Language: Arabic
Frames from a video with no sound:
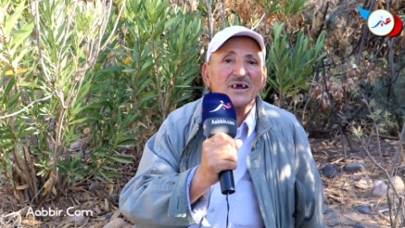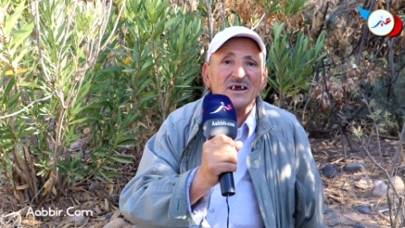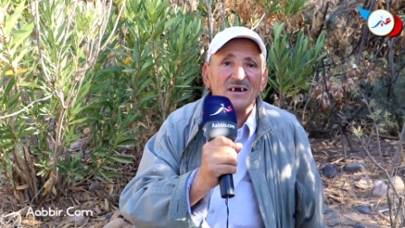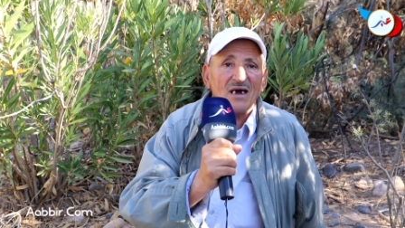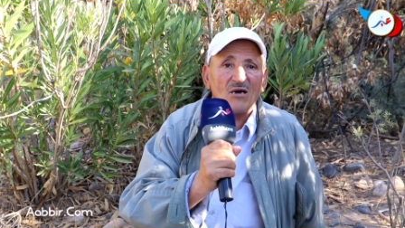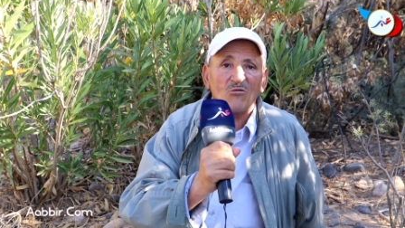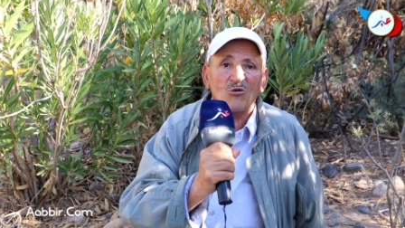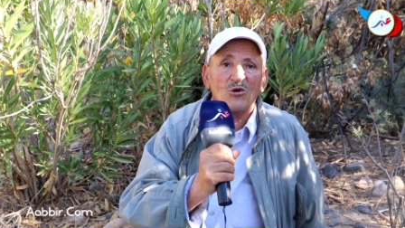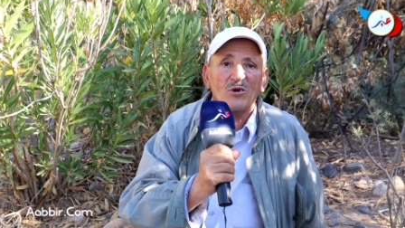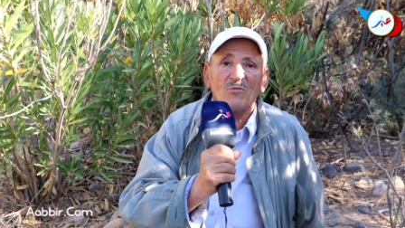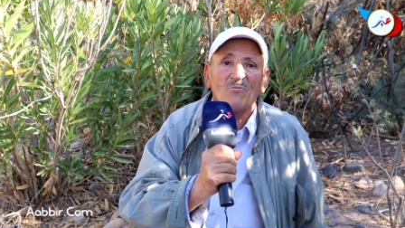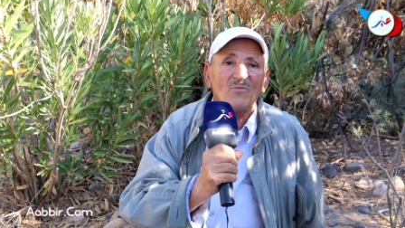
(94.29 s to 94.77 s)

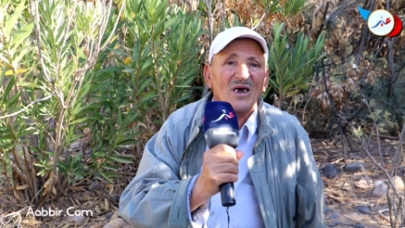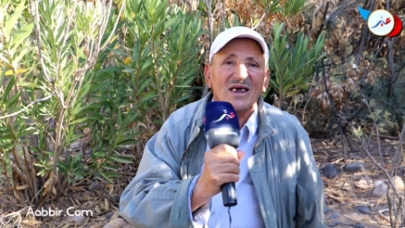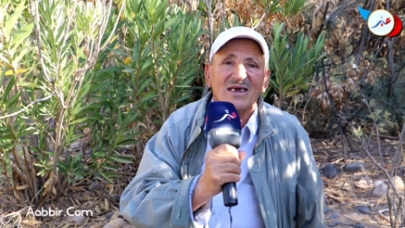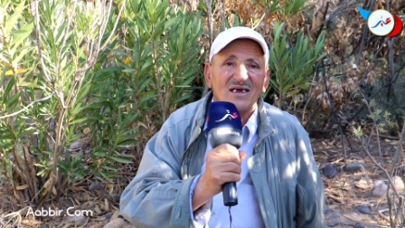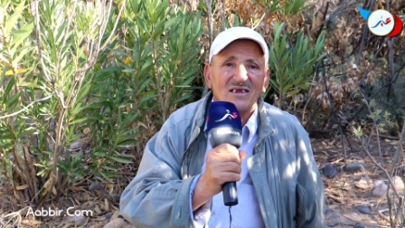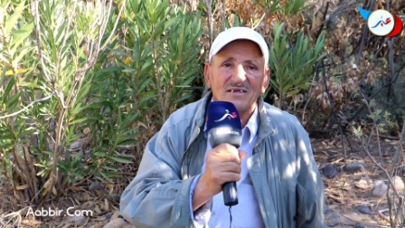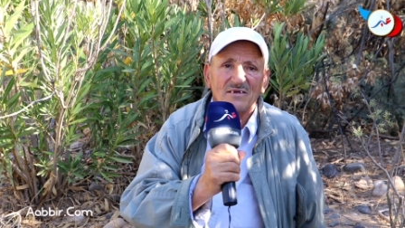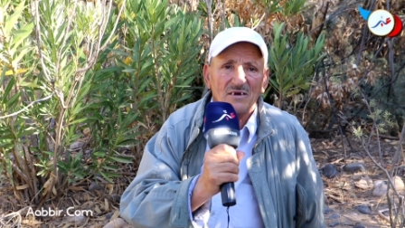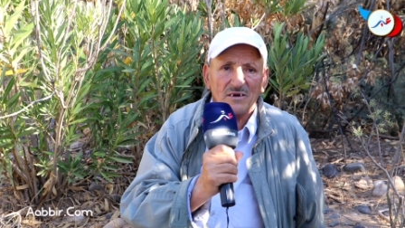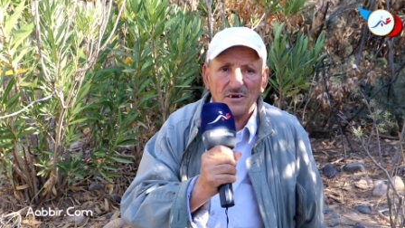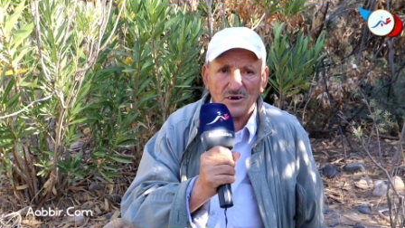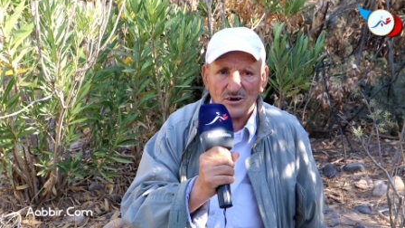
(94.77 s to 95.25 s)
لينا ولا ما
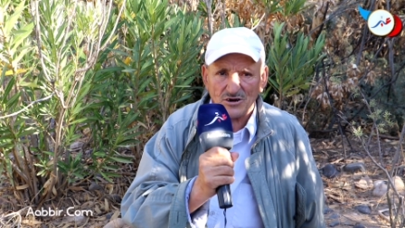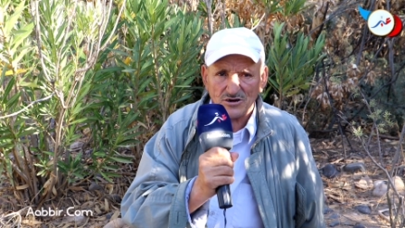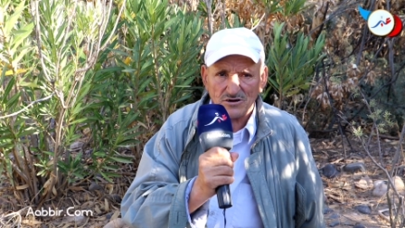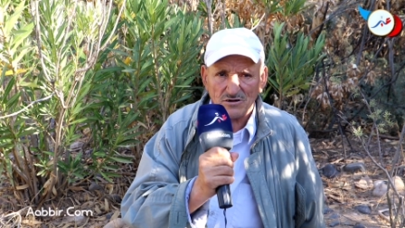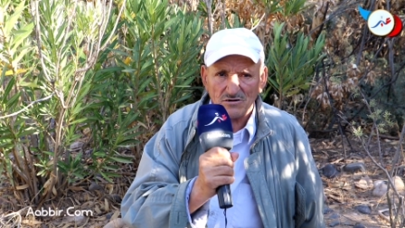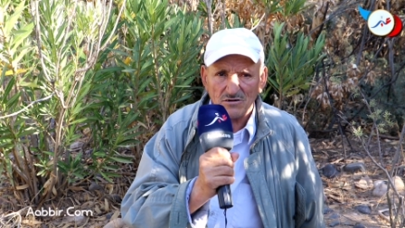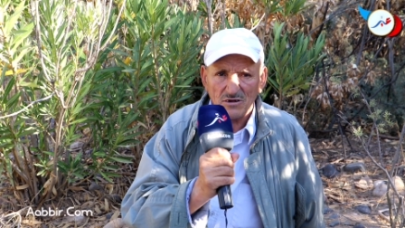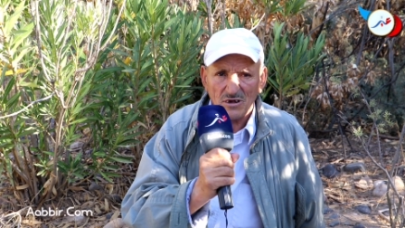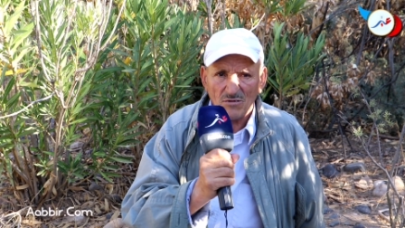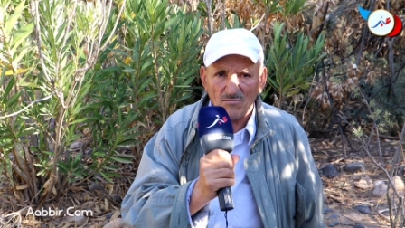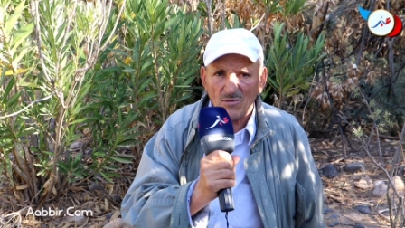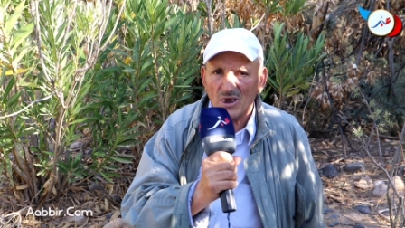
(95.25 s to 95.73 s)
قالت
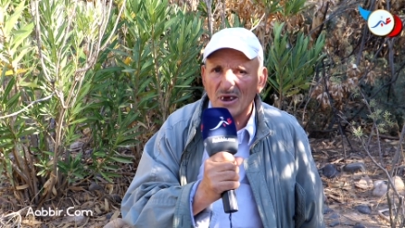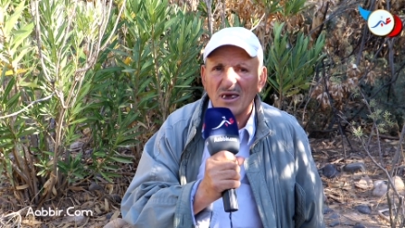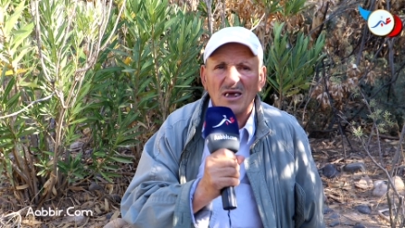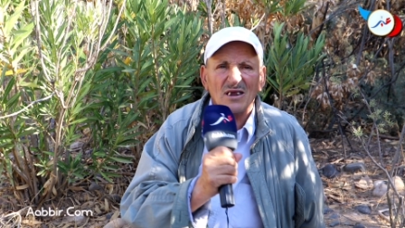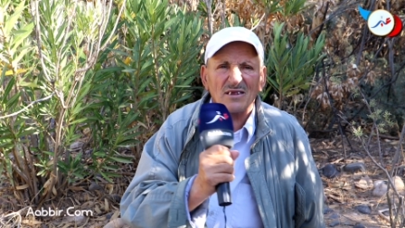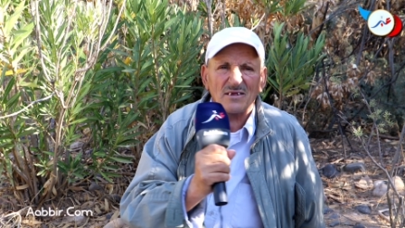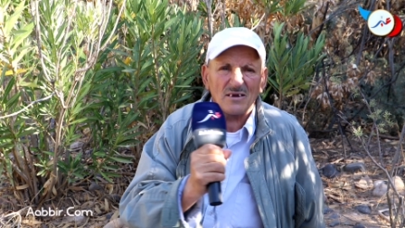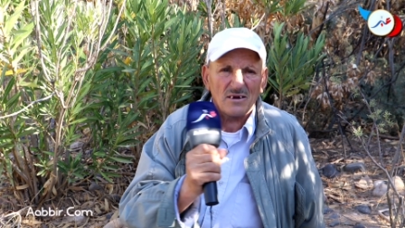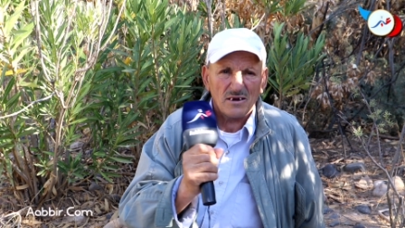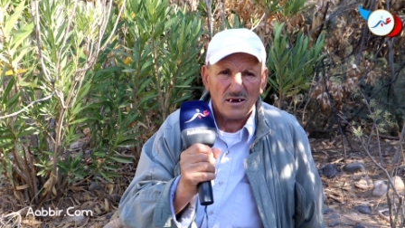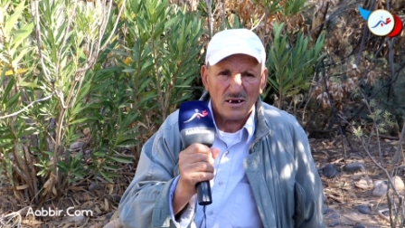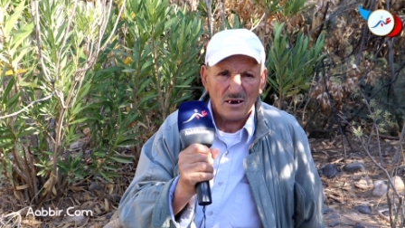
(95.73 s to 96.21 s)
ليناش ما
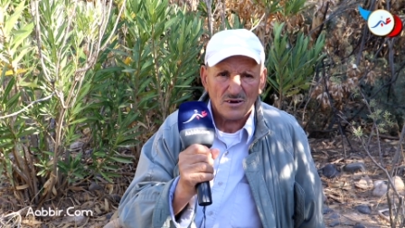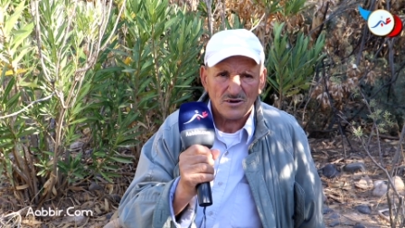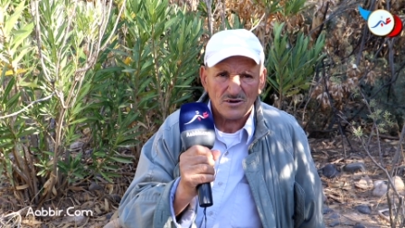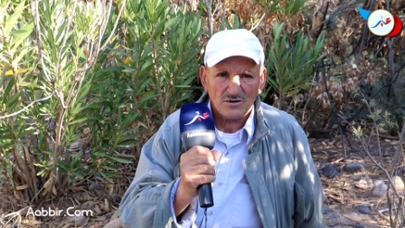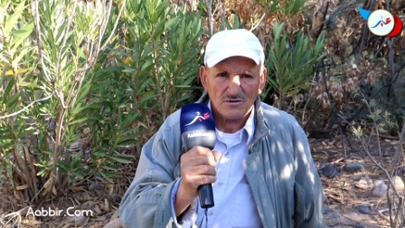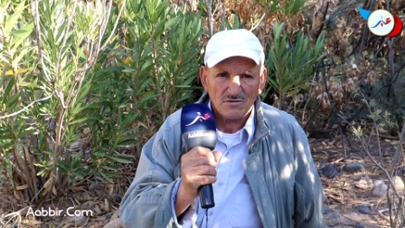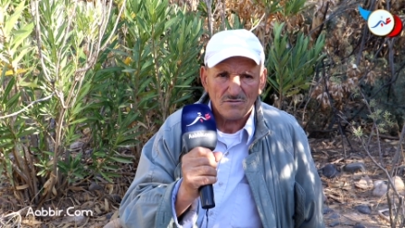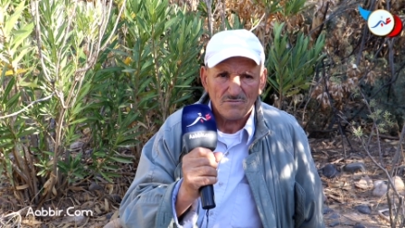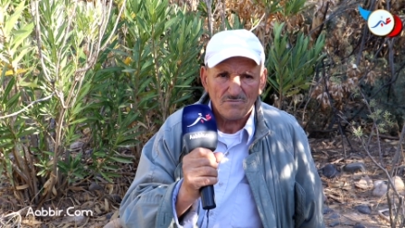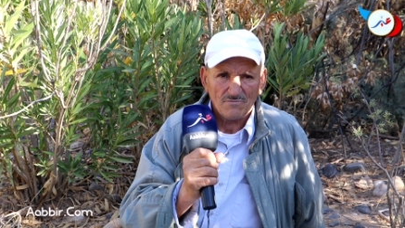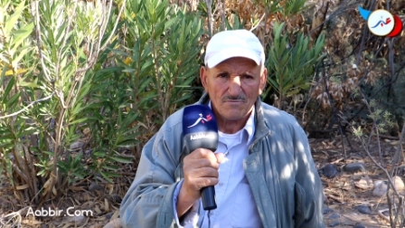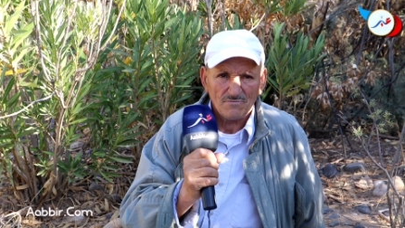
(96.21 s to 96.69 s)
قالت ليناش